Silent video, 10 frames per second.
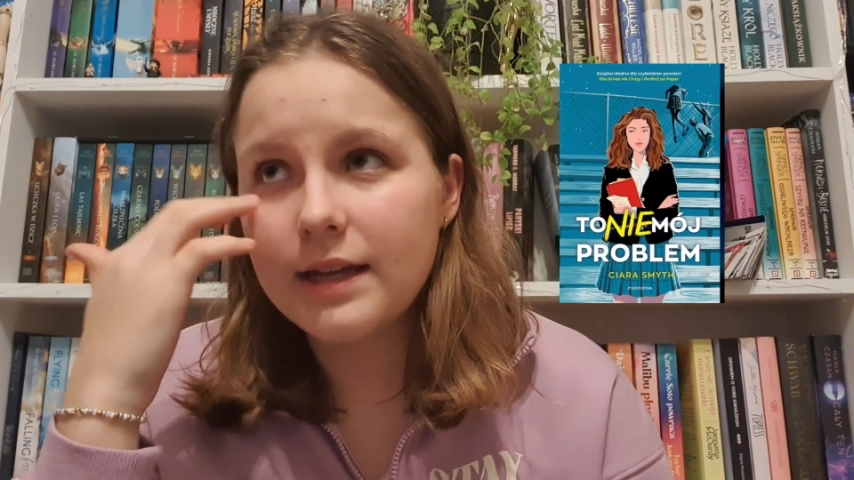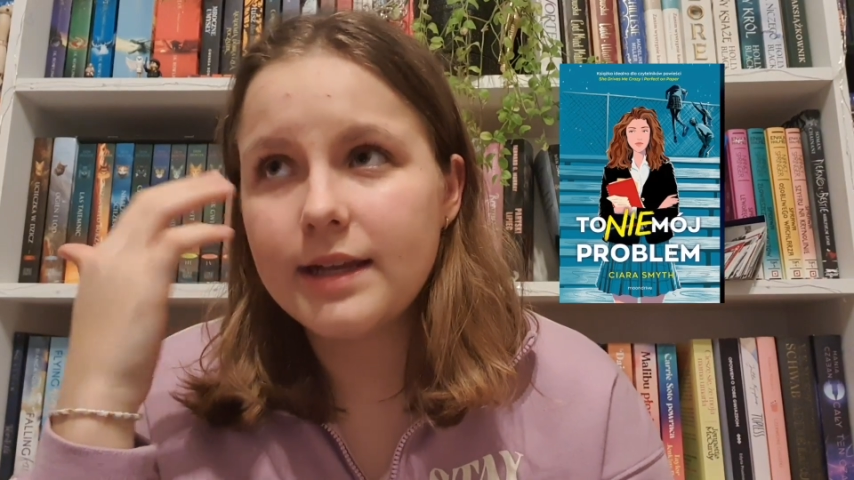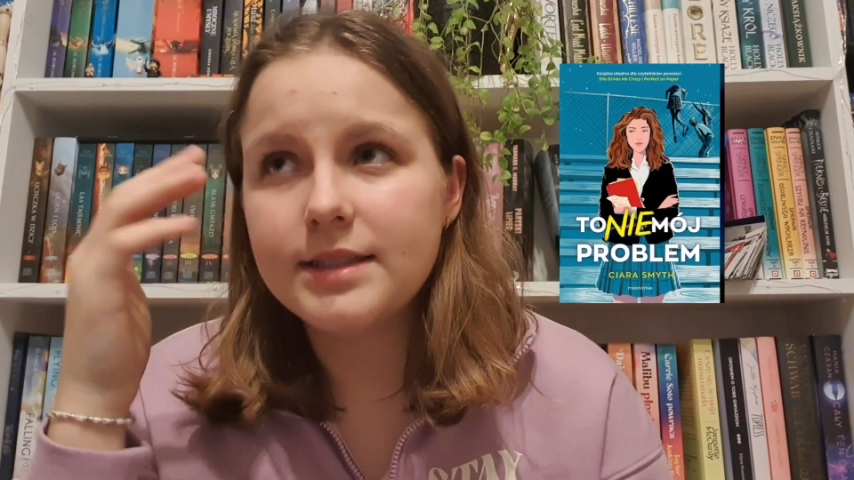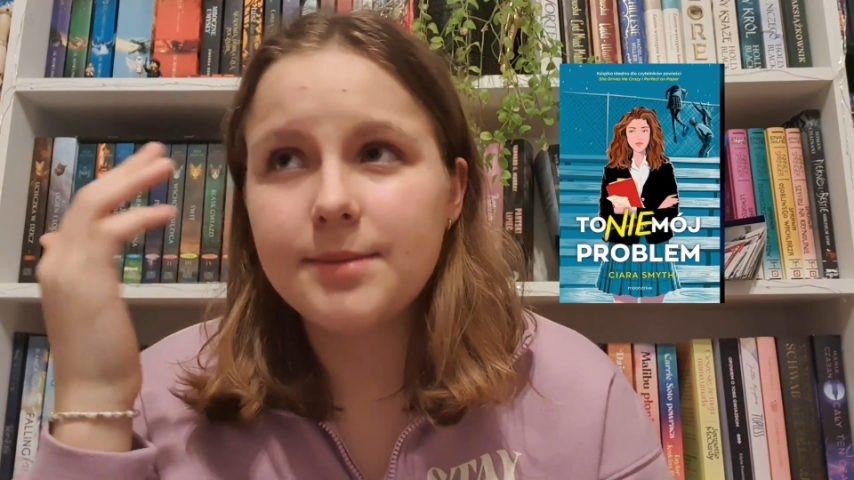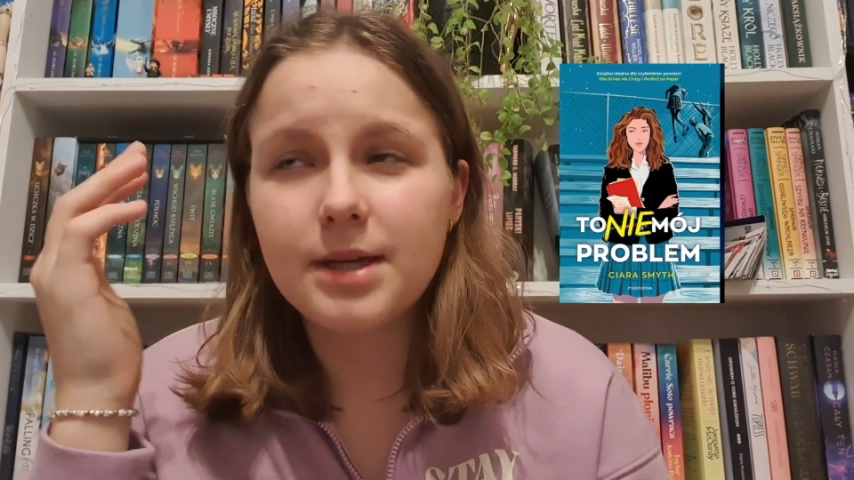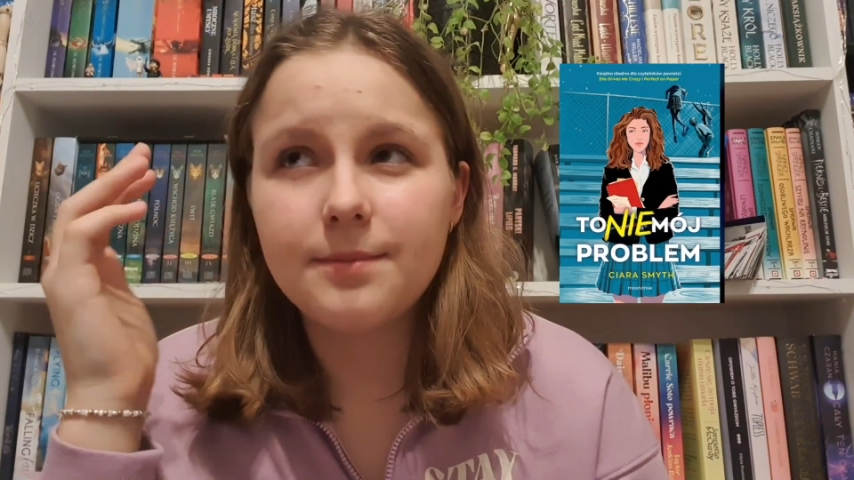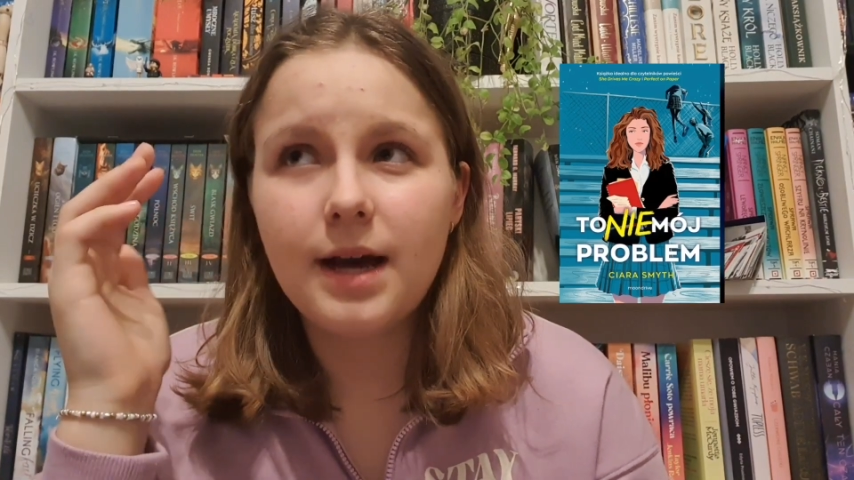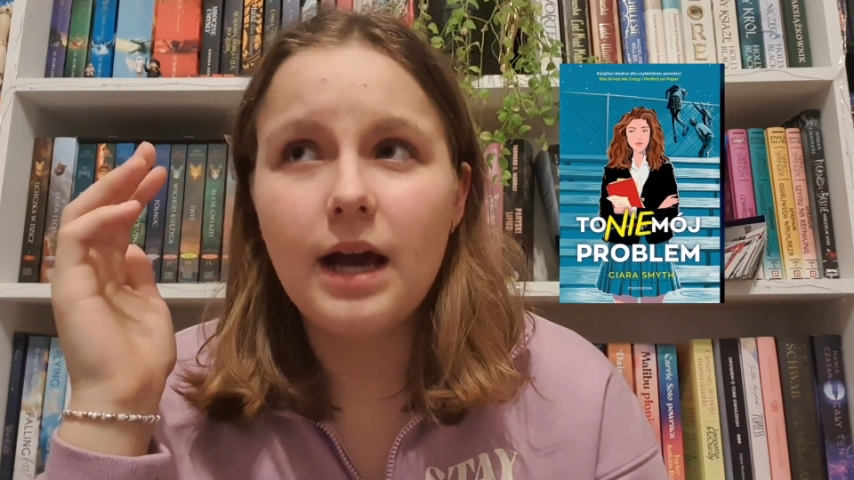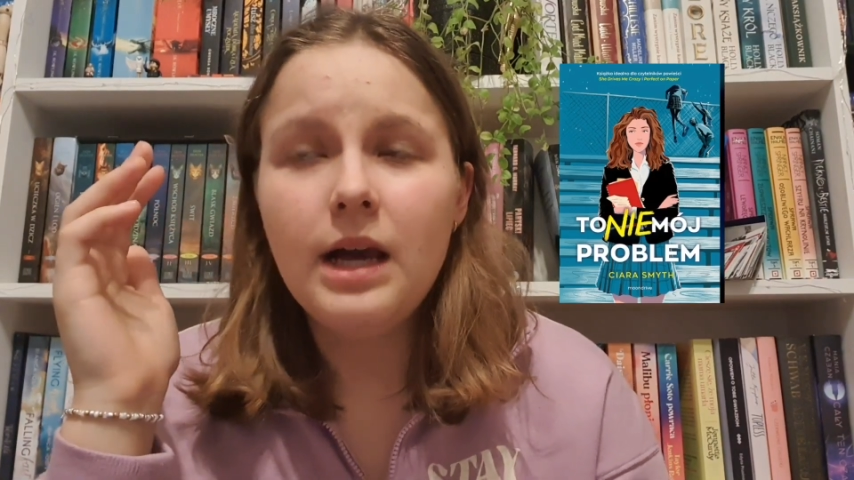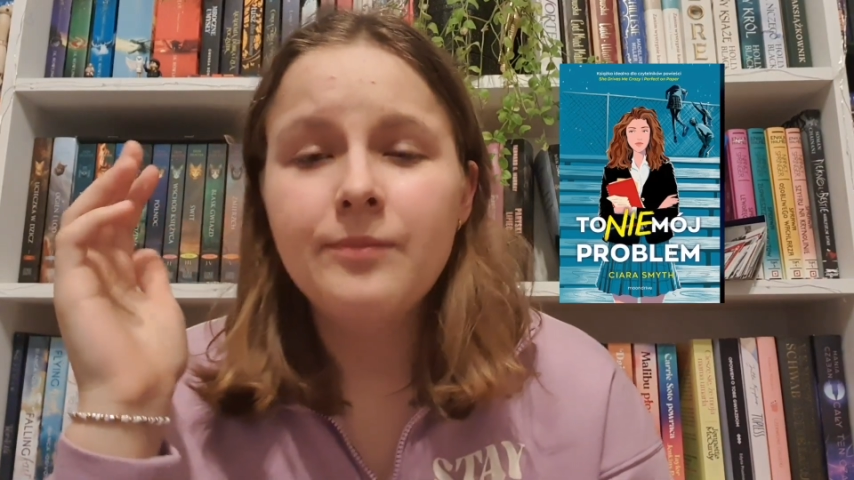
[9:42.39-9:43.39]
jest tam
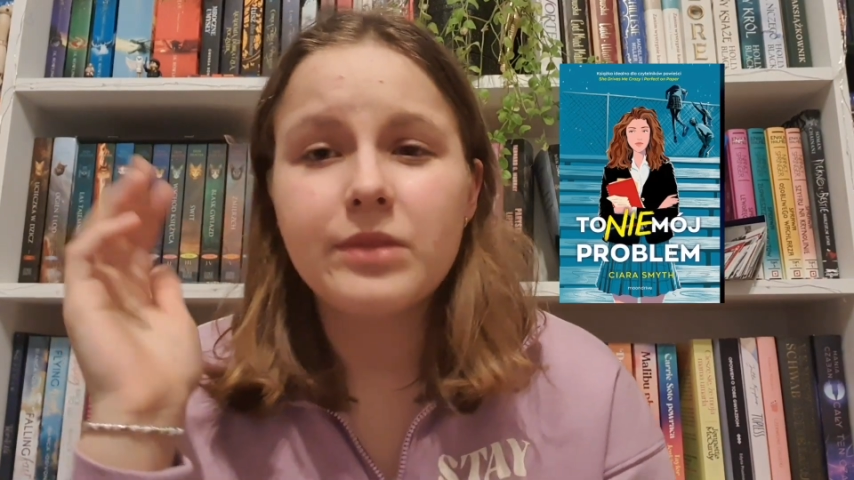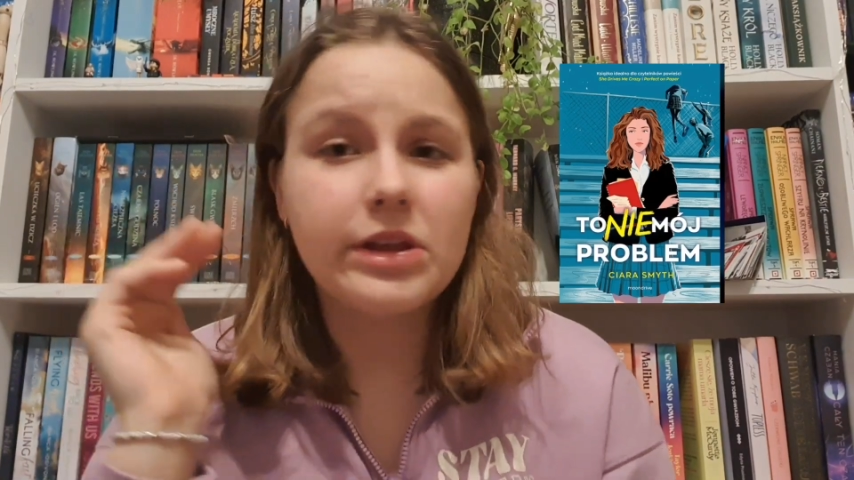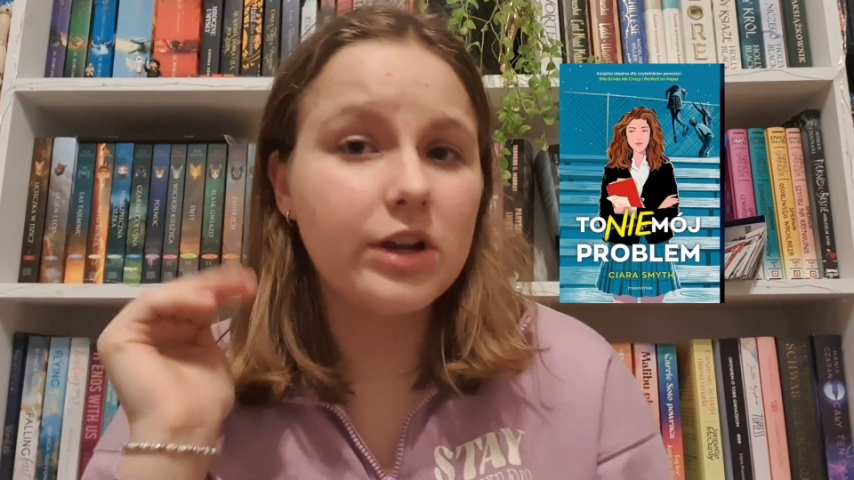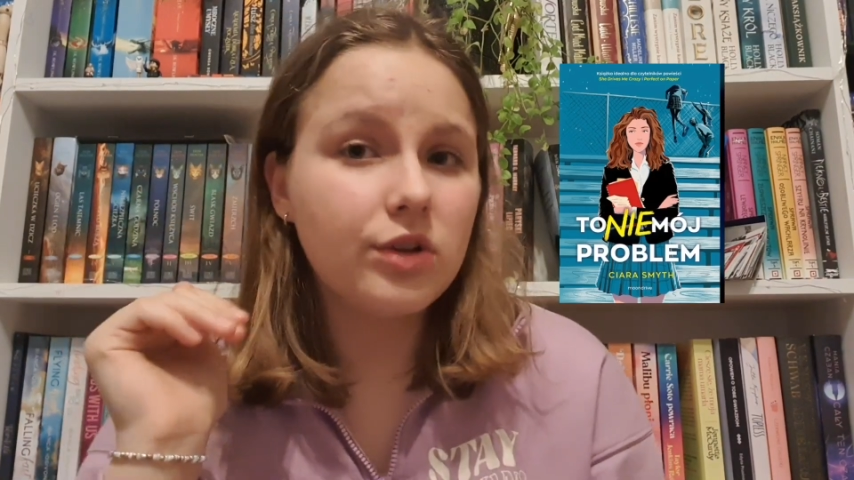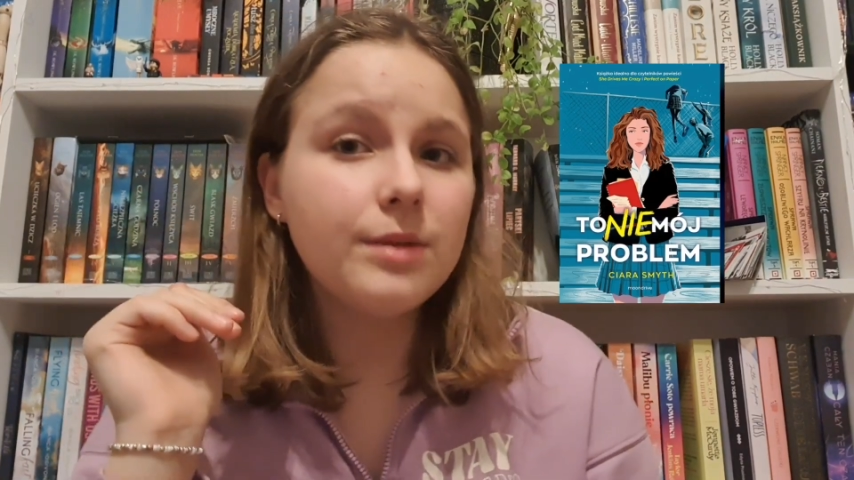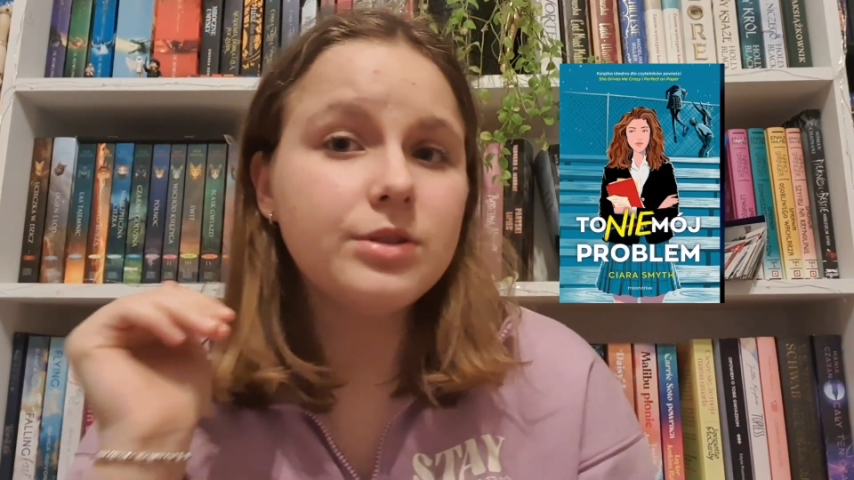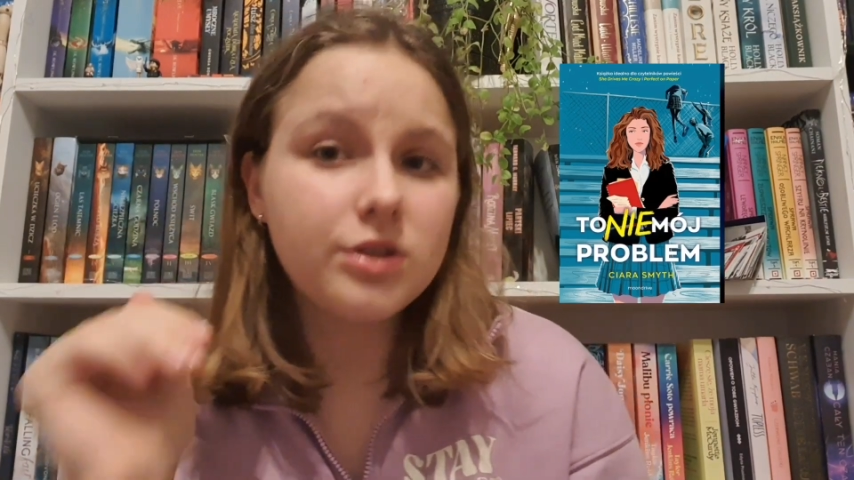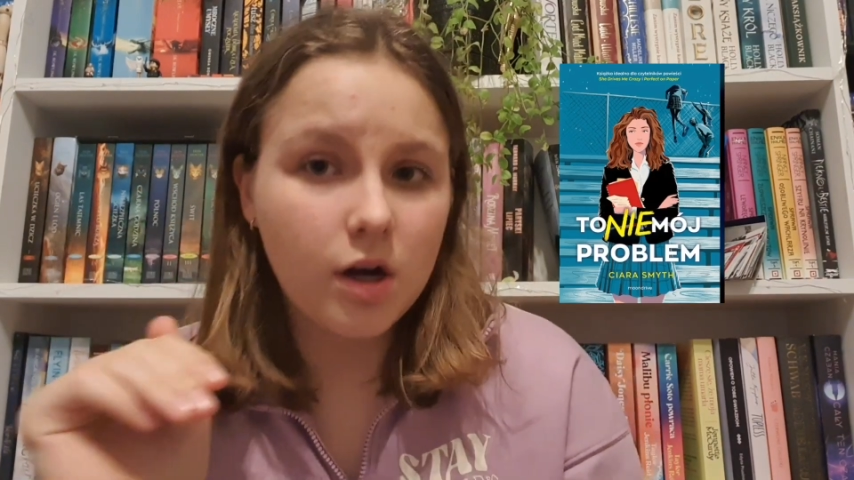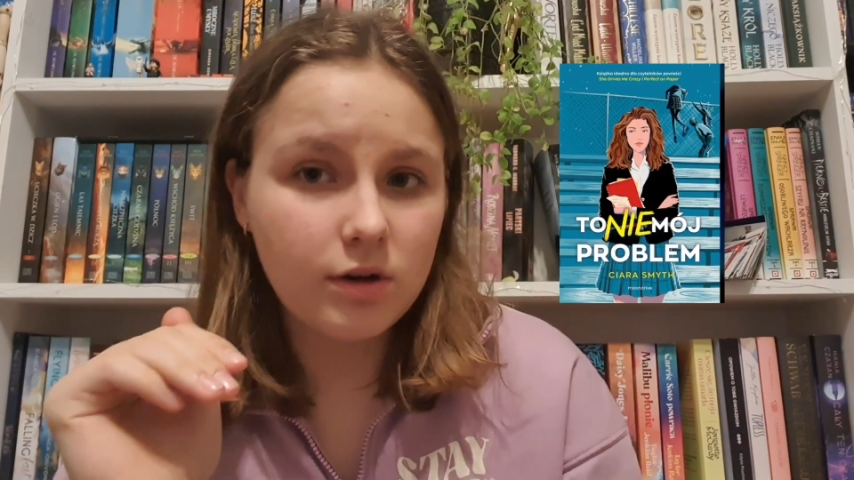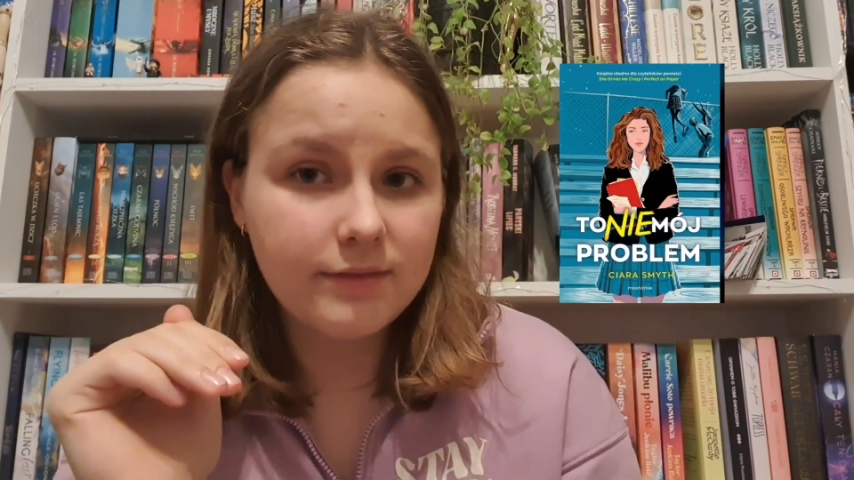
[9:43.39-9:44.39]
chyba dyrektorem
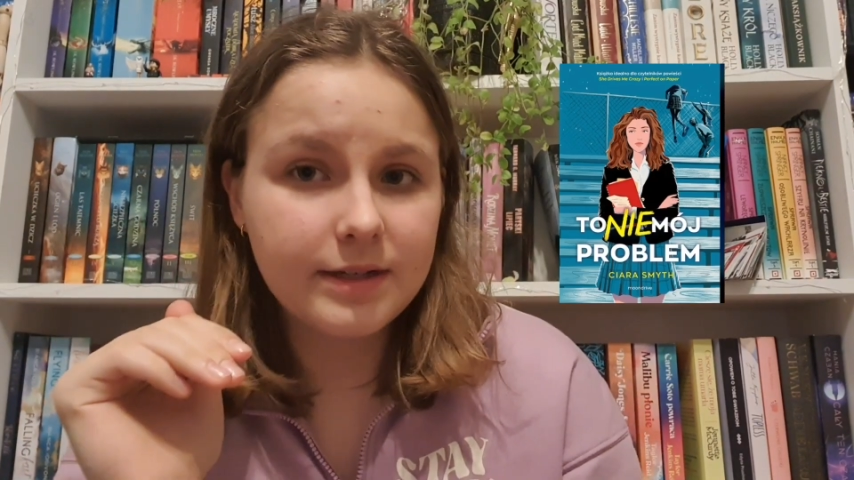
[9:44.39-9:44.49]
szkoły,